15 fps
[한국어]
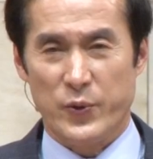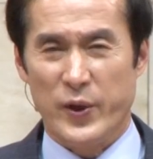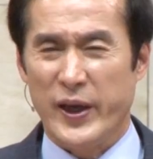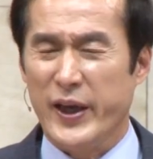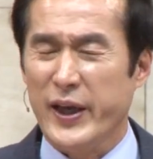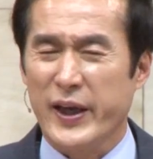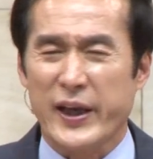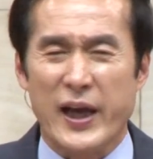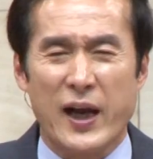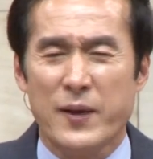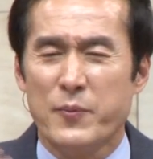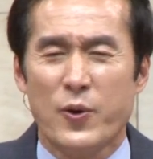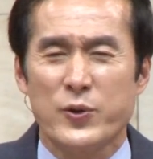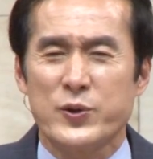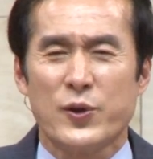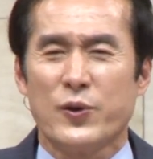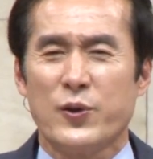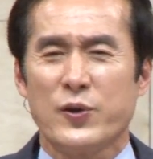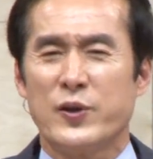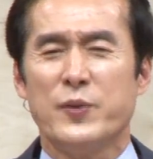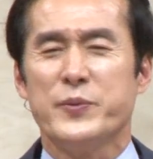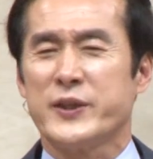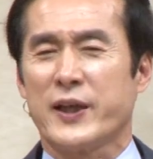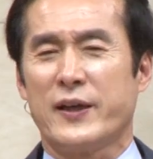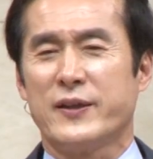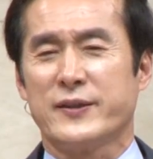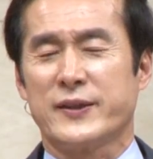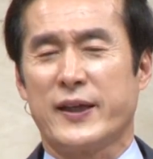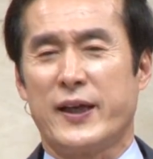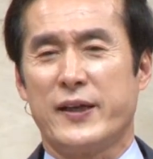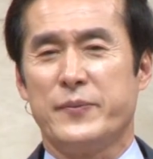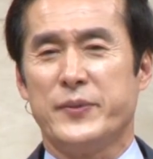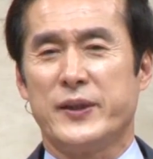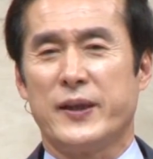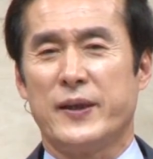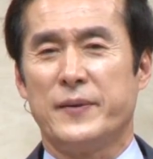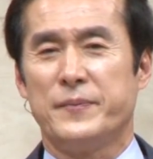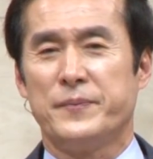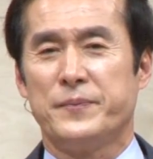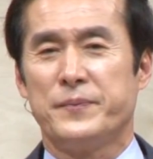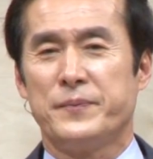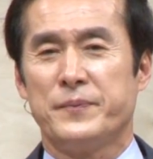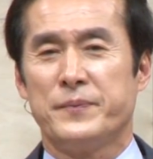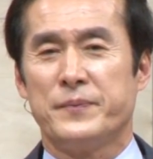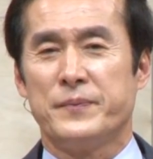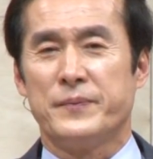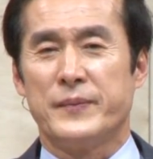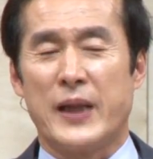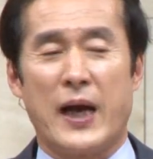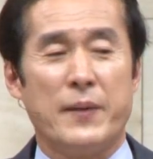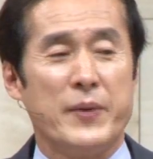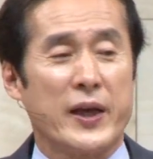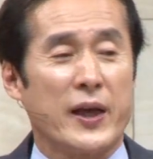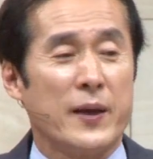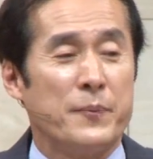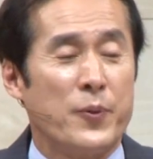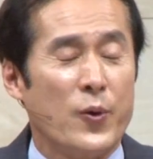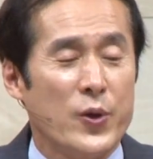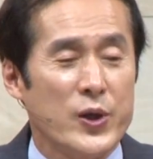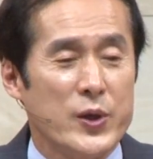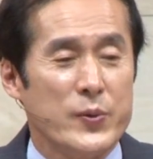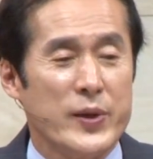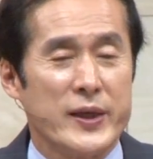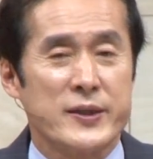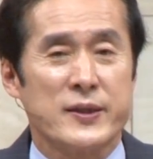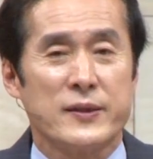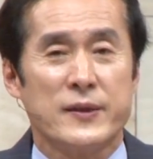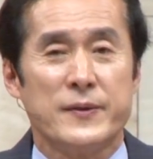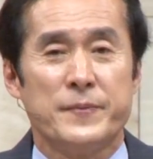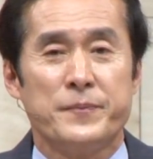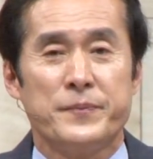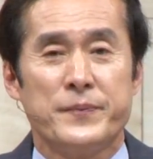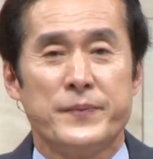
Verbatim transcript: 회개할 목적으로 금식하는 것은 아닙니다. 남에게 보이기 위해서,